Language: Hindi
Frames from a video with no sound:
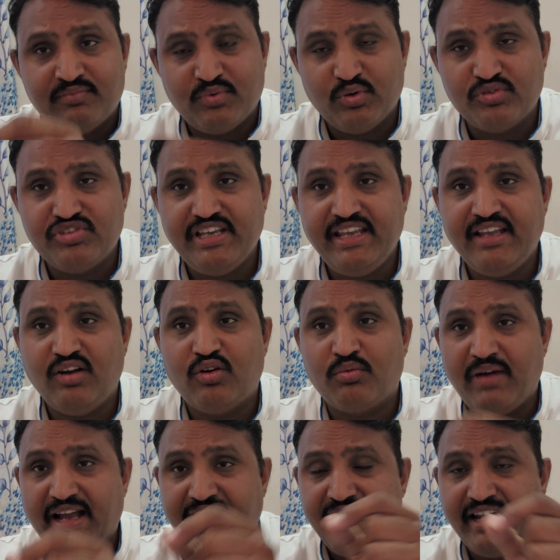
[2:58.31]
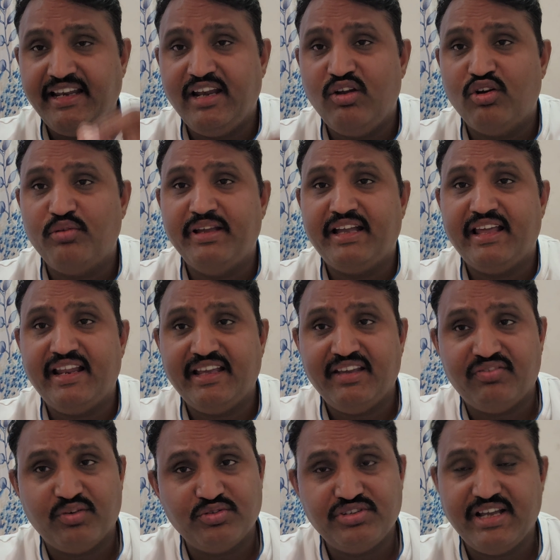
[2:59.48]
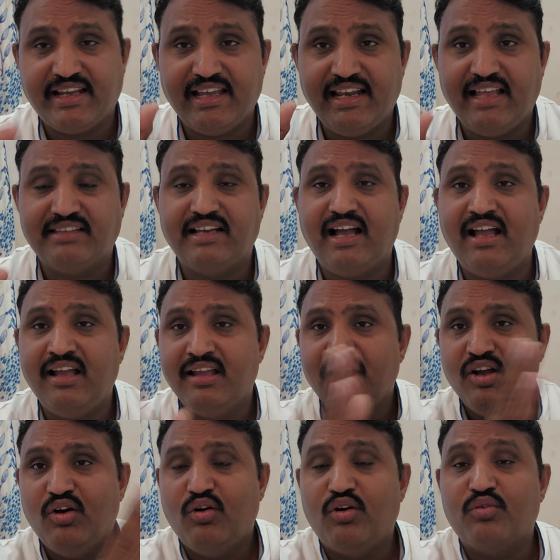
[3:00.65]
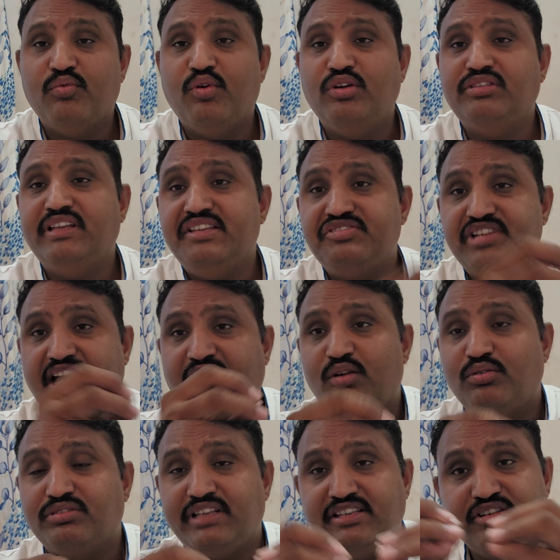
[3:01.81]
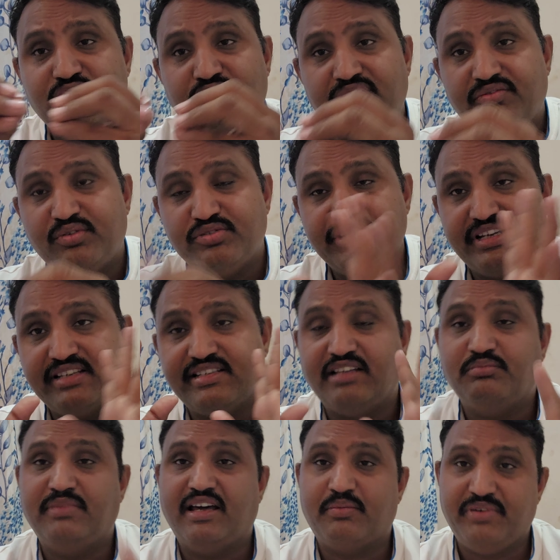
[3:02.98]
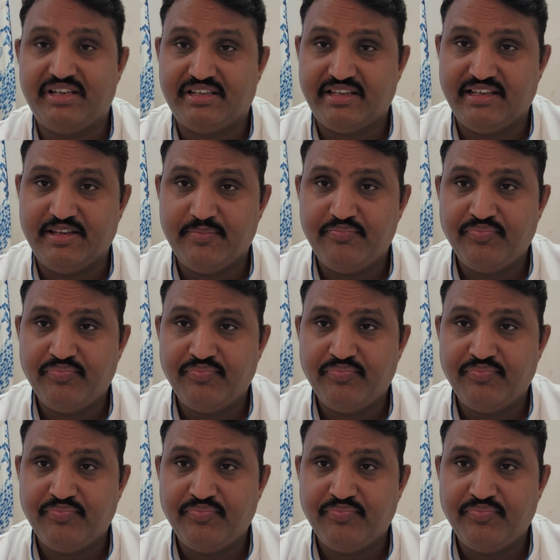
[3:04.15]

फौजी और बाकी अन्य लोग भी कह रहे हैं कि फौजी अकेला था और वो तीन चार लोग थे जिन्होंने फौजी के साथ मारपीट की